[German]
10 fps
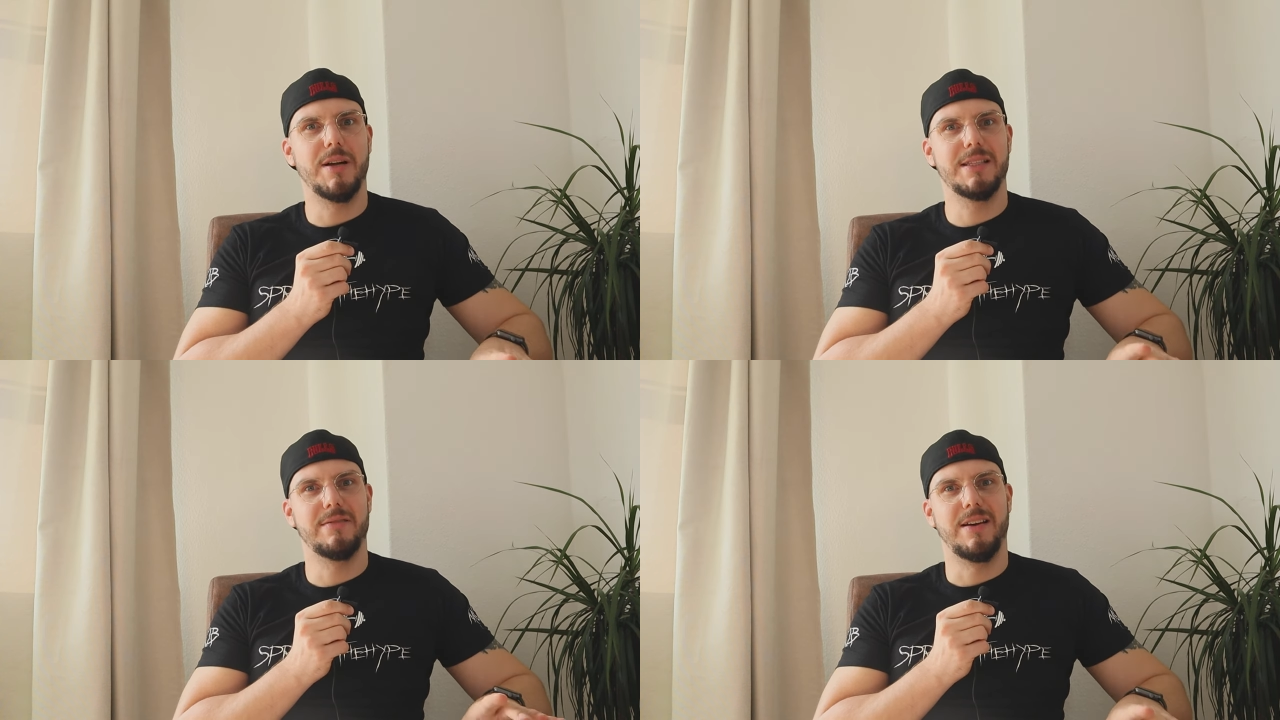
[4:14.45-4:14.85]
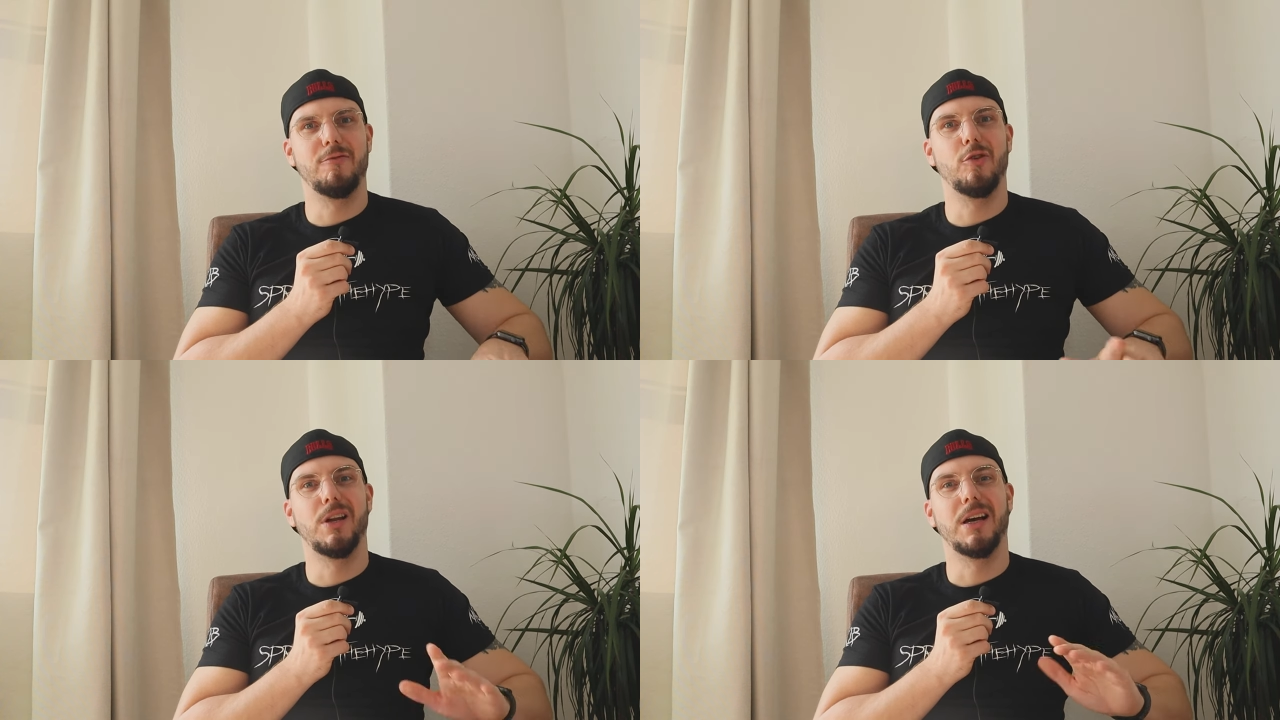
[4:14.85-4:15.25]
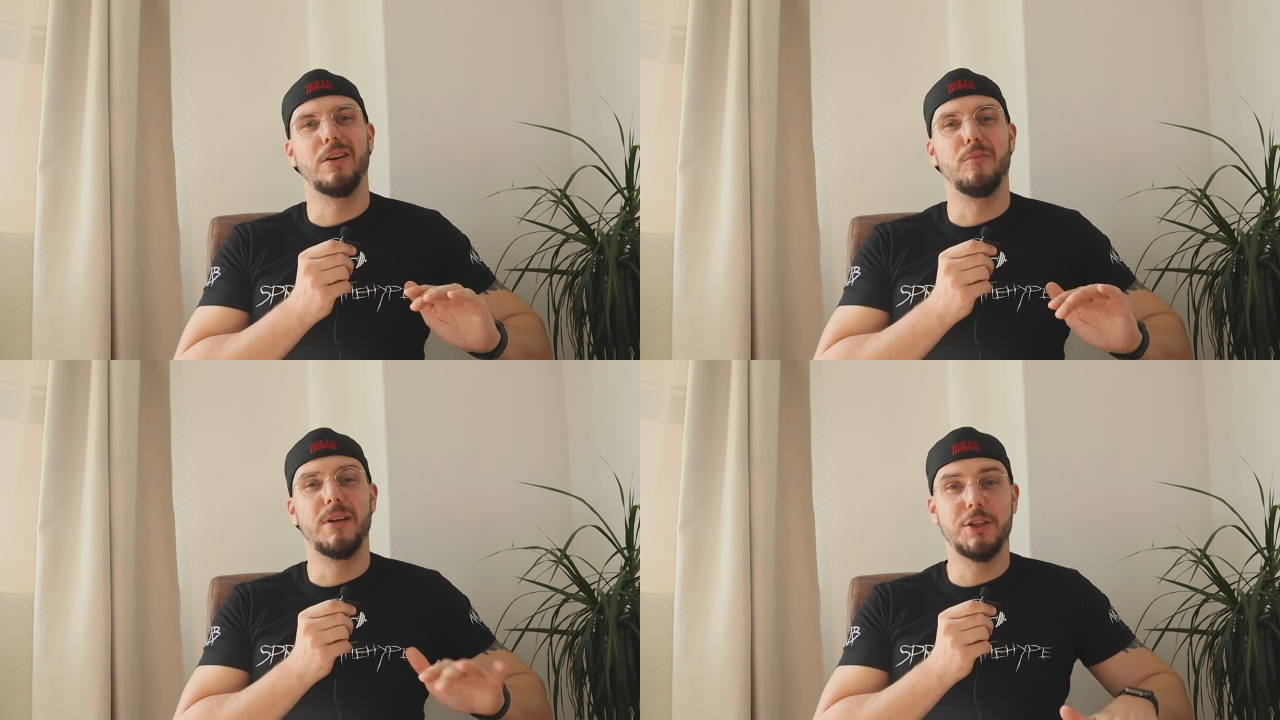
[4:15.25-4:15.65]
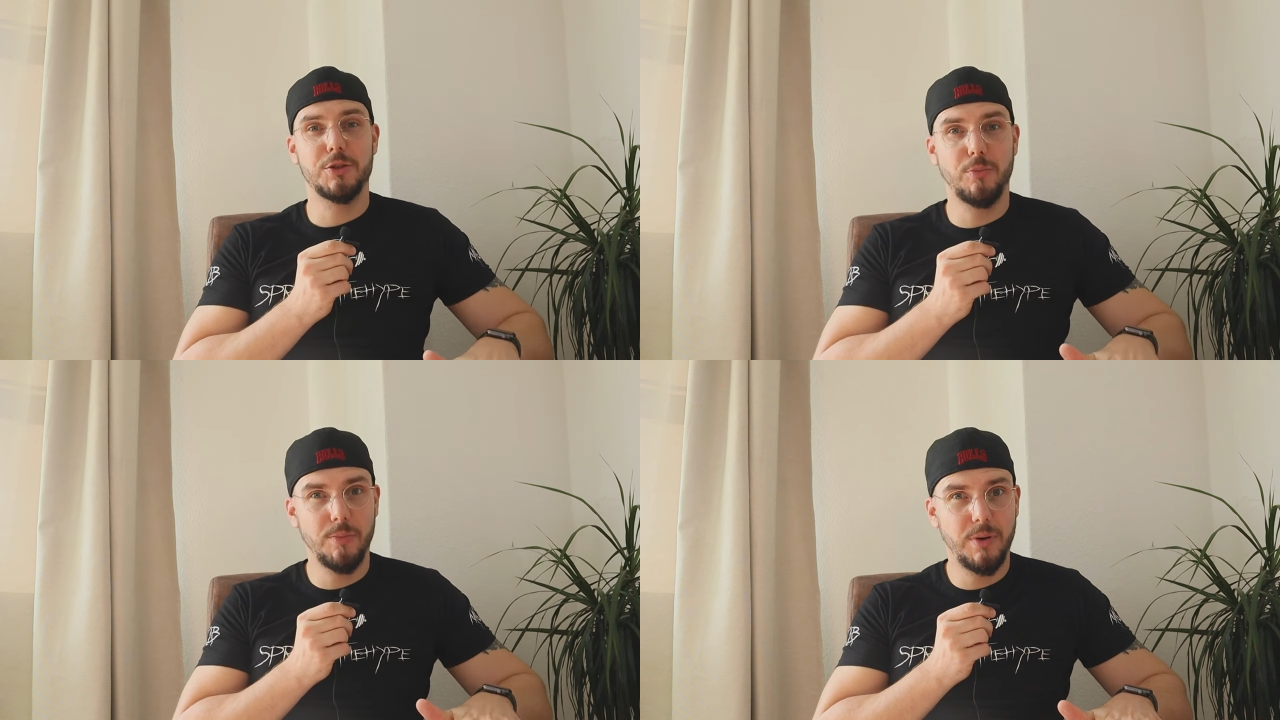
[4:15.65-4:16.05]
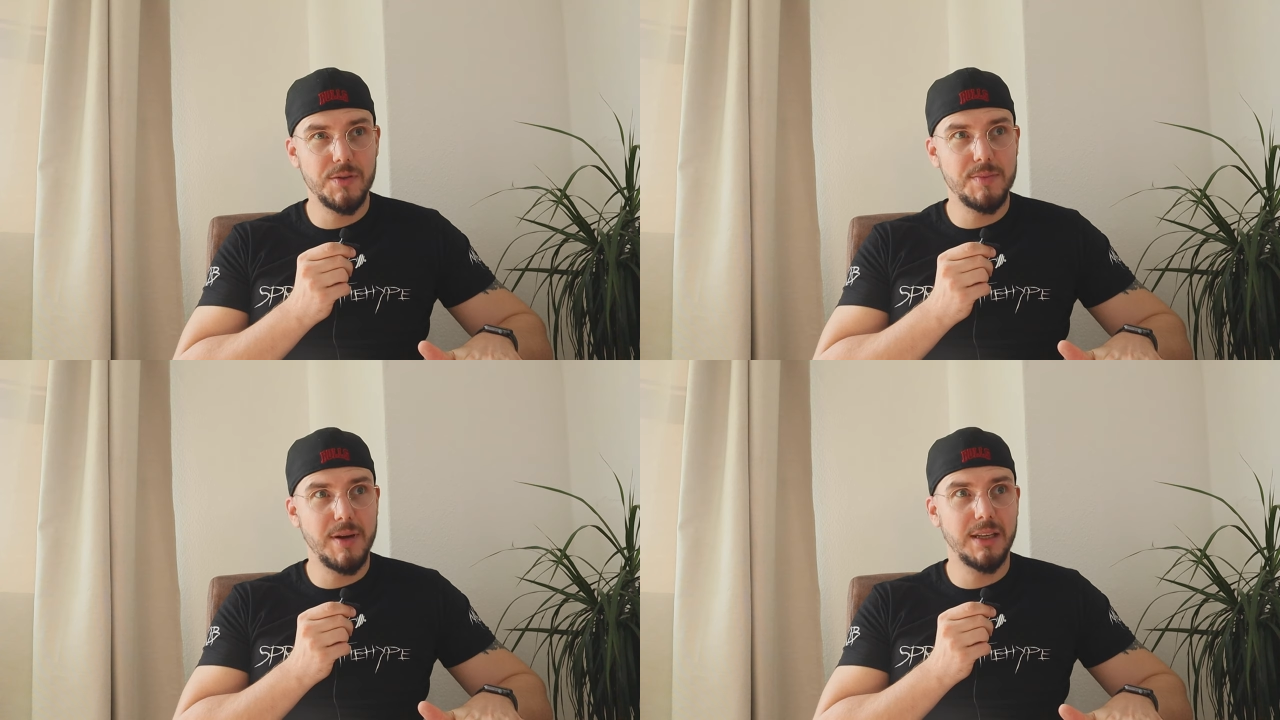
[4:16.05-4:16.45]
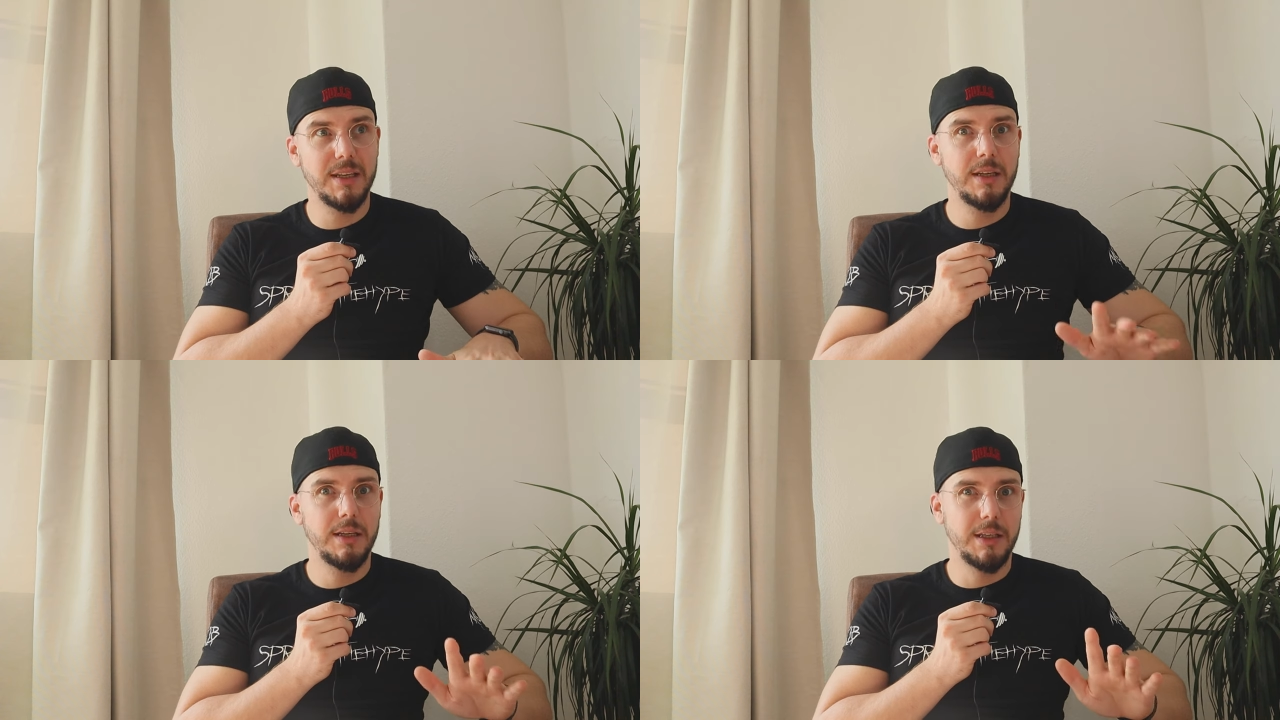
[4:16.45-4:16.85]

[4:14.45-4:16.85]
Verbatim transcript: mal zwei Wochen lang komplette Sportpause machen.